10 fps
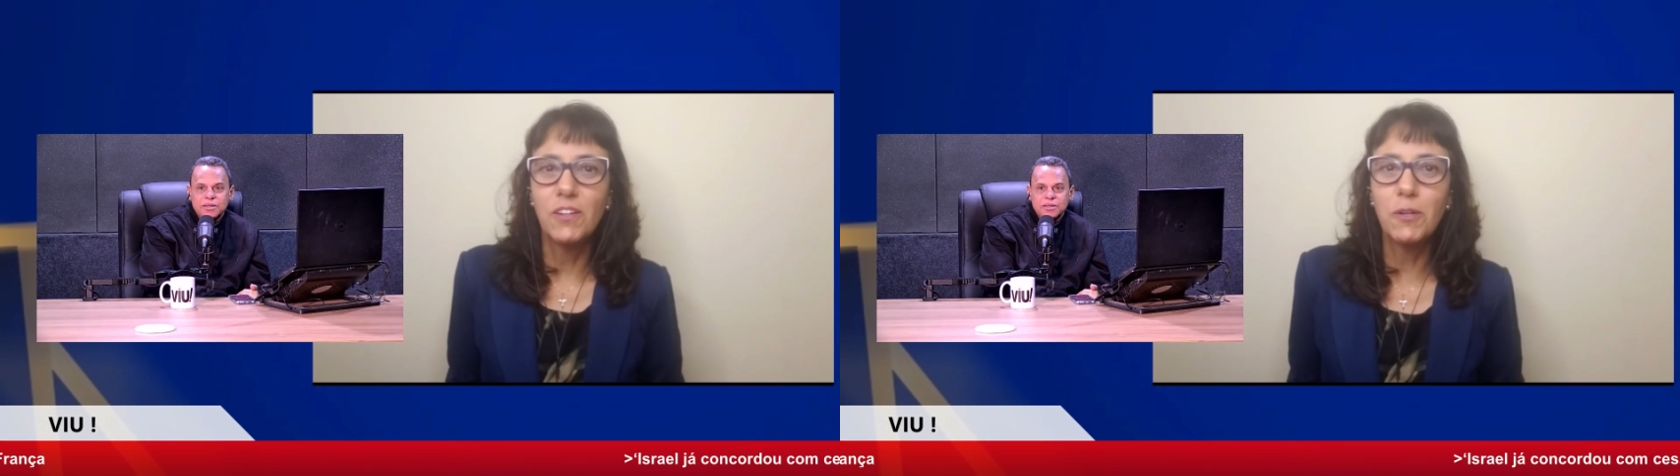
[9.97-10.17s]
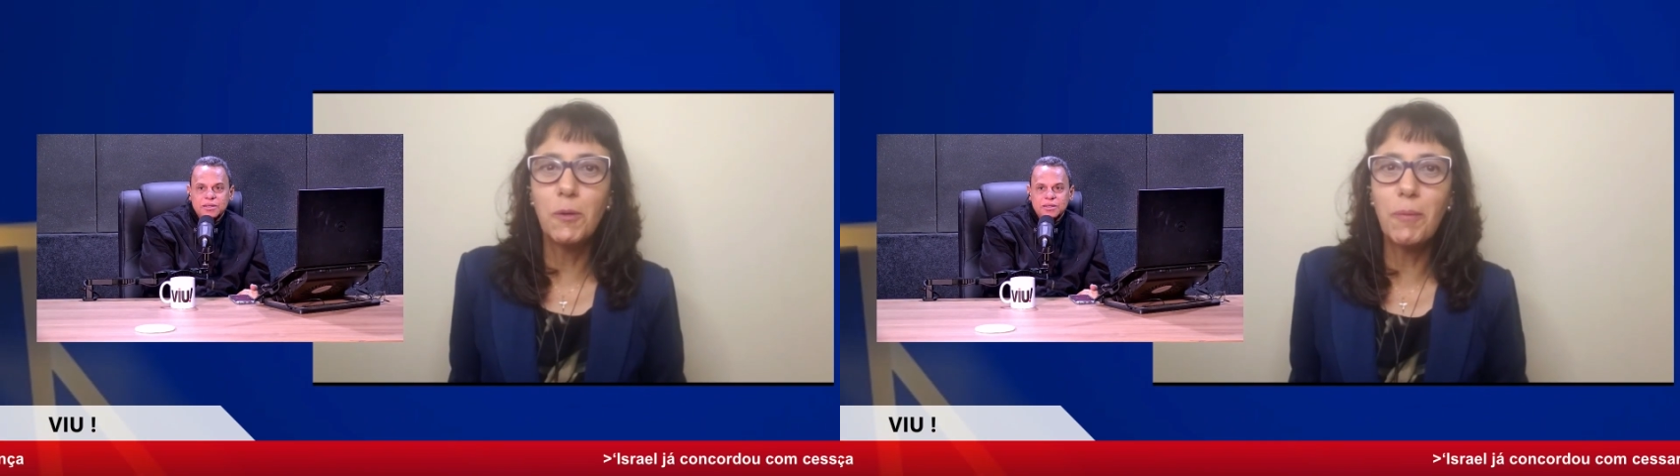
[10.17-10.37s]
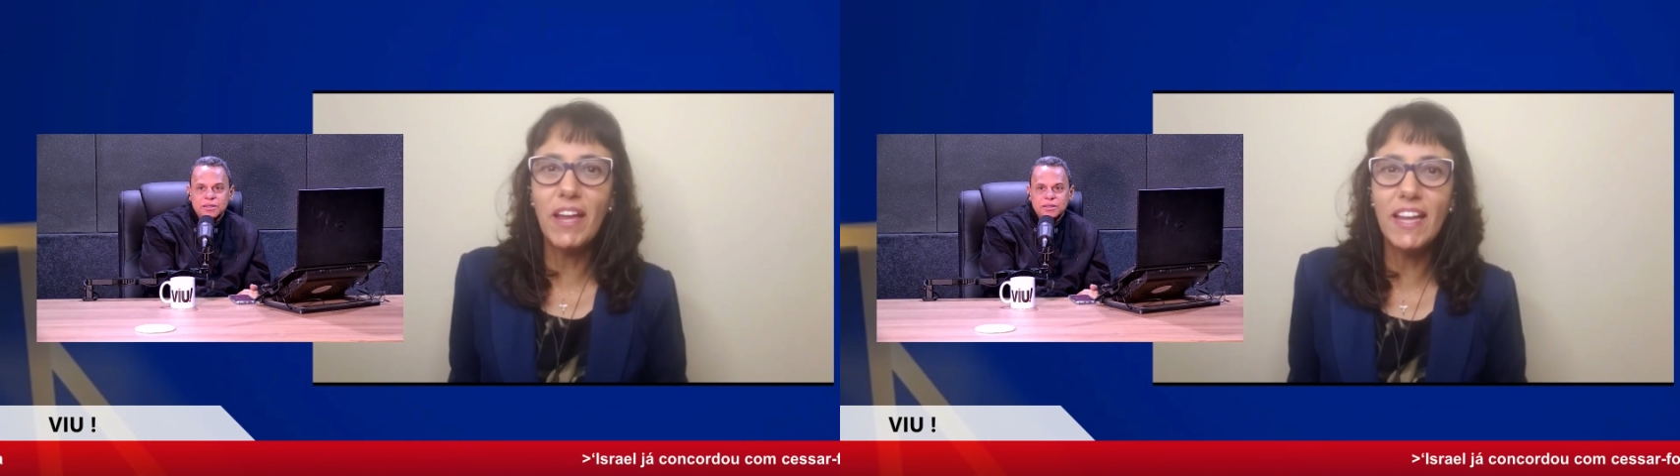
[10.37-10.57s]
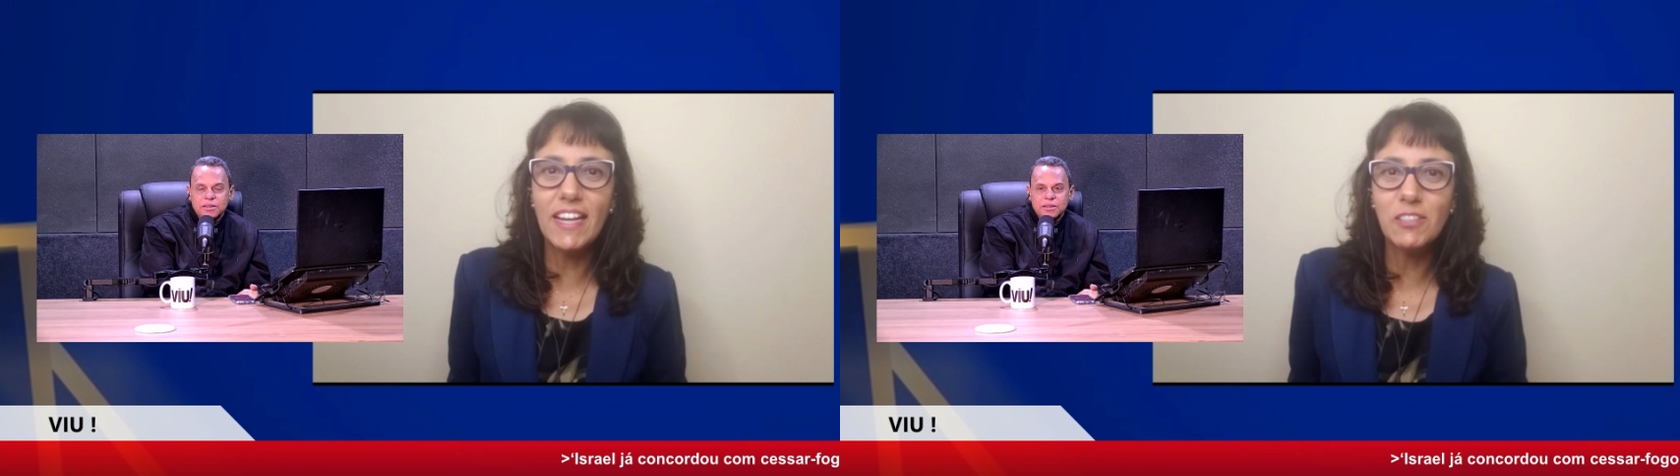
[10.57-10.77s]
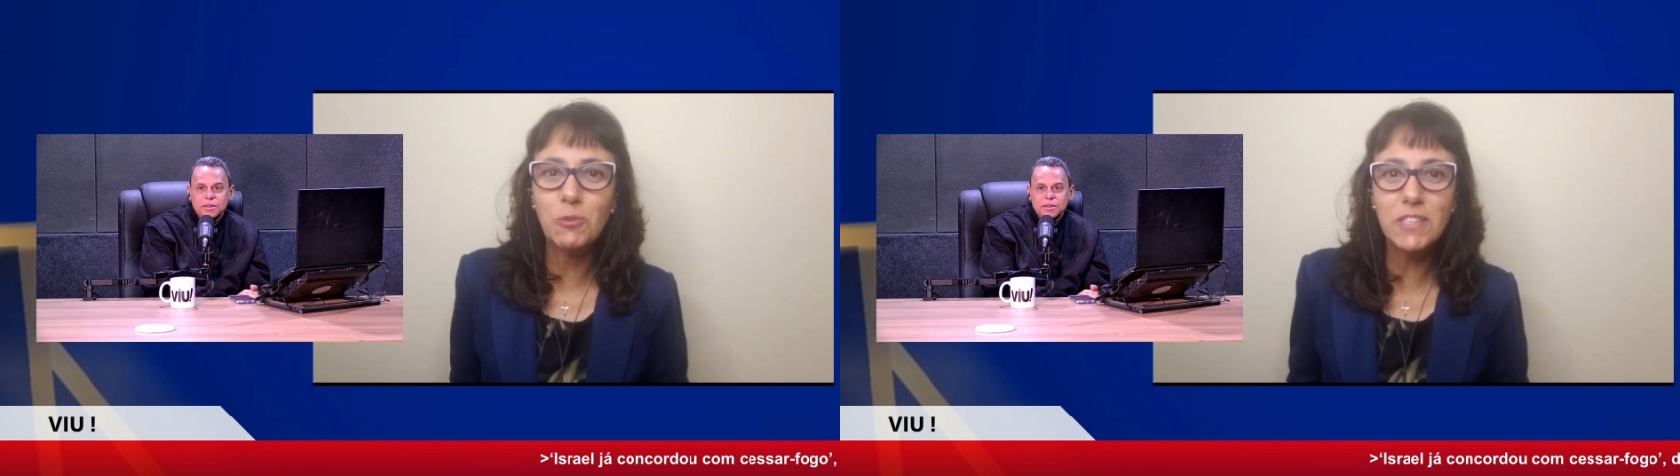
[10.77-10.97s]
Oi,
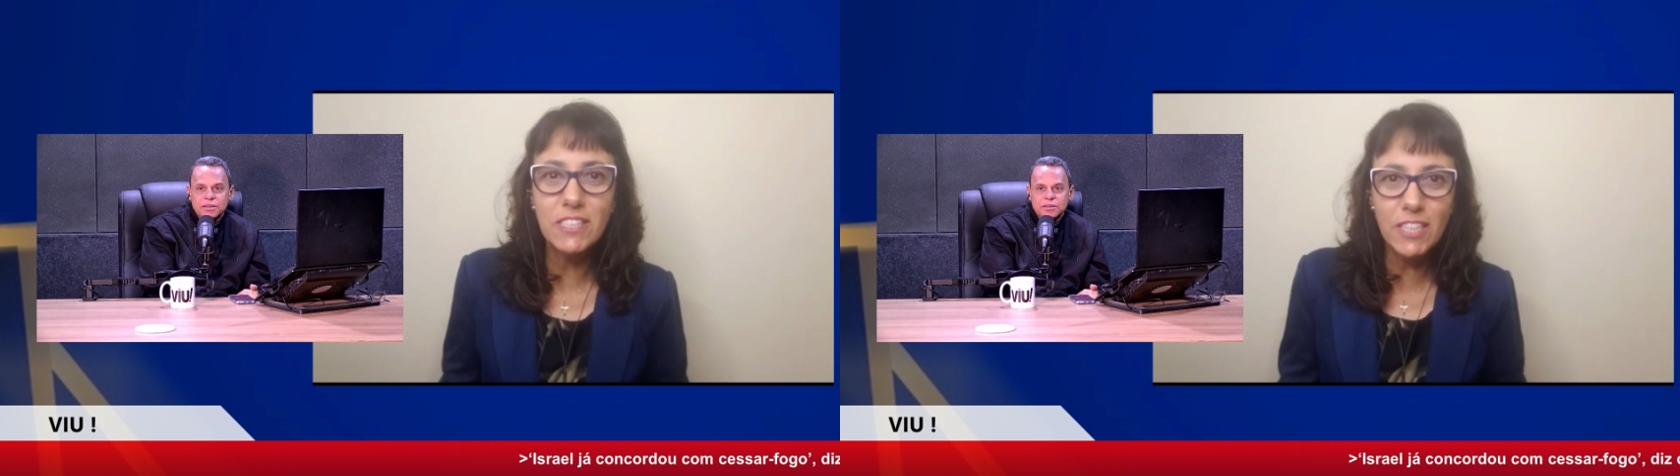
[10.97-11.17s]
Roberto. E